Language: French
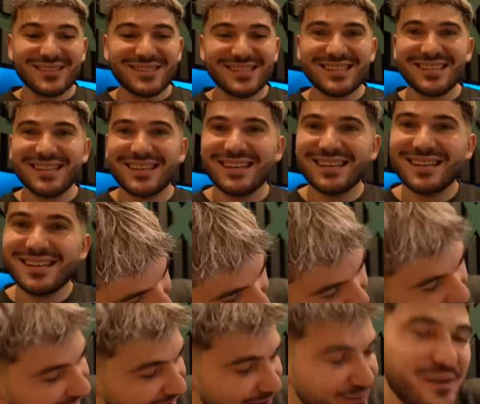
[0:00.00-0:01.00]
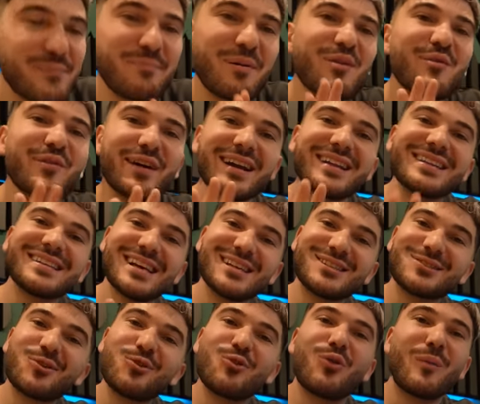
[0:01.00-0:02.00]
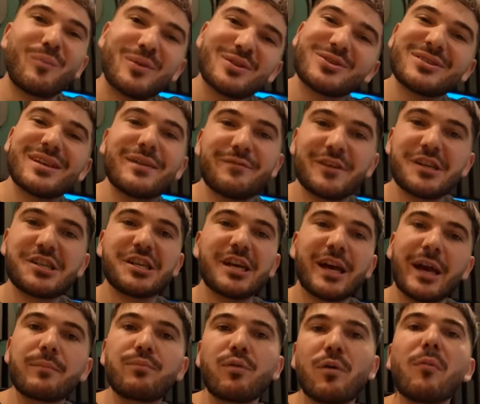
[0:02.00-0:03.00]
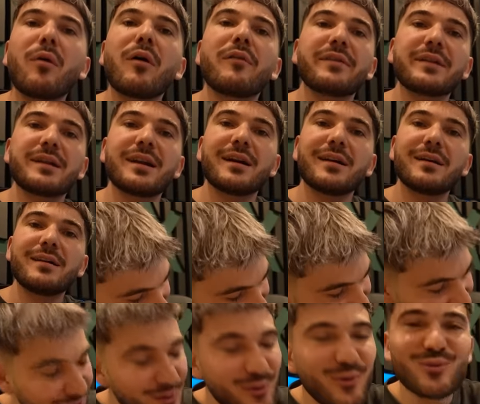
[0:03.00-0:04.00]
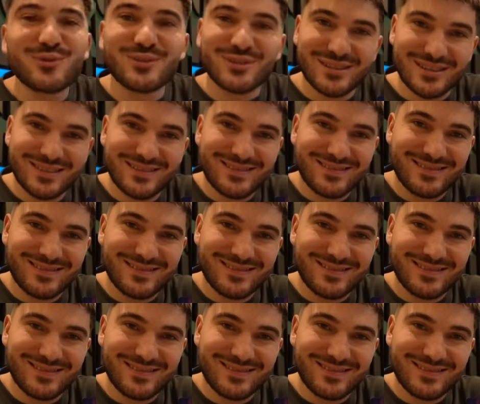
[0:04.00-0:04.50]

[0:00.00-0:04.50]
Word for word: stylé. Bon allez, on va pas ouvrir une case trop loin parce que ça me fait chier rien que pour moi en fait là. Allez, le 11.